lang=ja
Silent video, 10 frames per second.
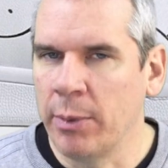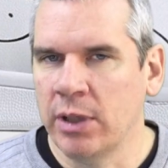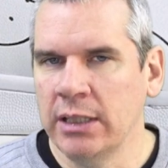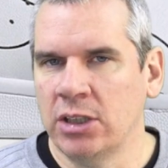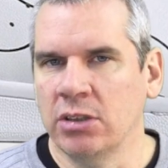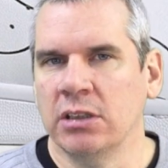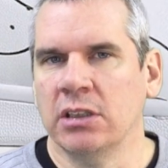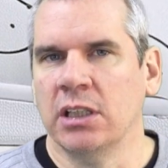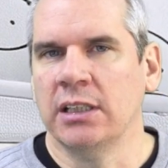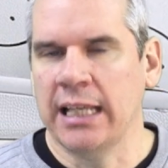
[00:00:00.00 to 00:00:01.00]

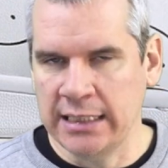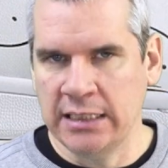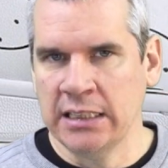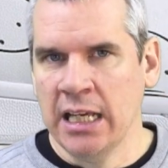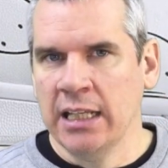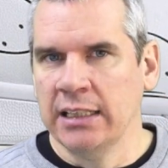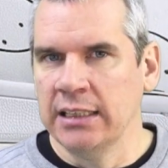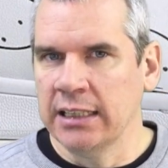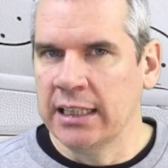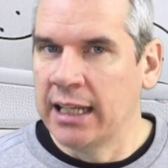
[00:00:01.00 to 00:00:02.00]
ボレーションです
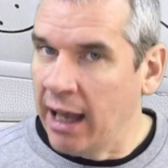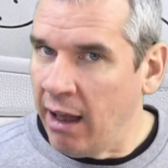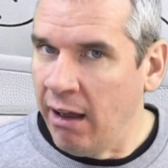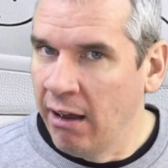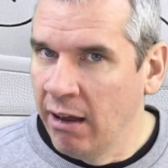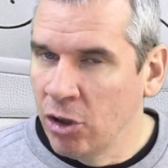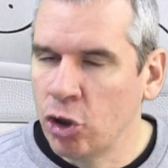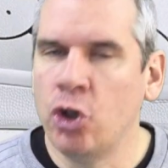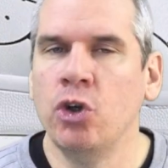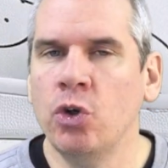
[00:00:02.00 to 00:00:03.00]
が、
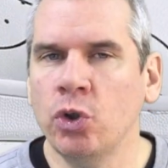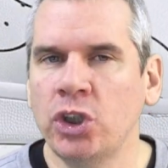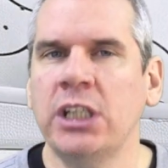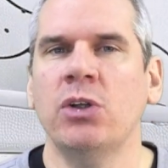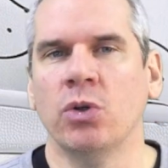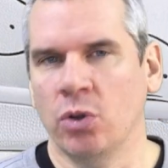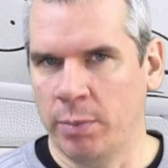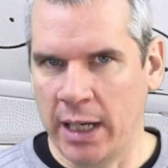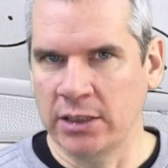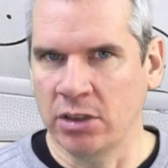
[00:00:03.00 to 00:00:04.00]
黒白の
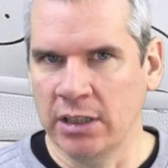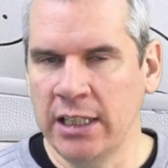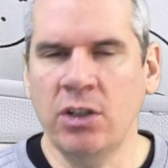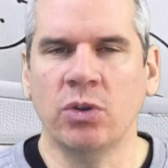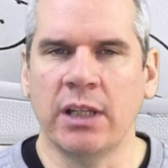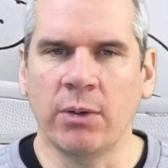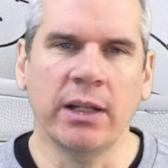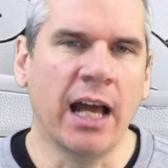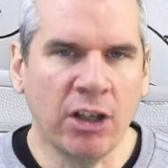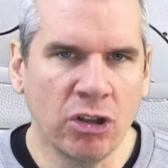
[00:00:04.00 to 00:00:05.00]
バージョン。色では
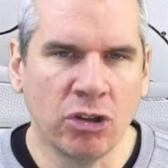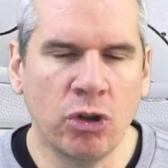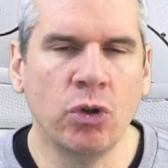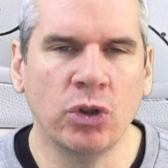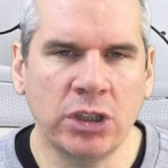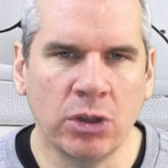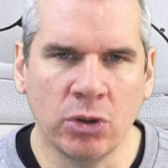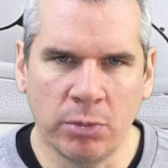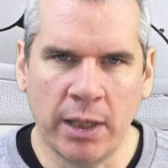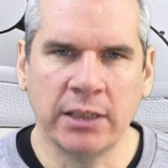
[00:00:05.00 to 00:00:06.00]
なく黒白
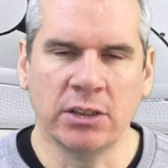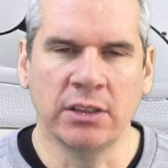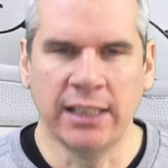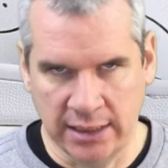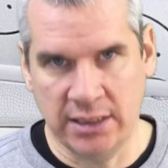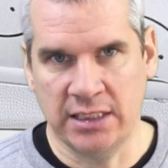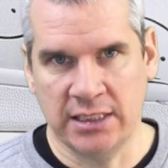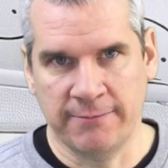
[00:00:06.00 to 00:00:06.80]
のバージョンです。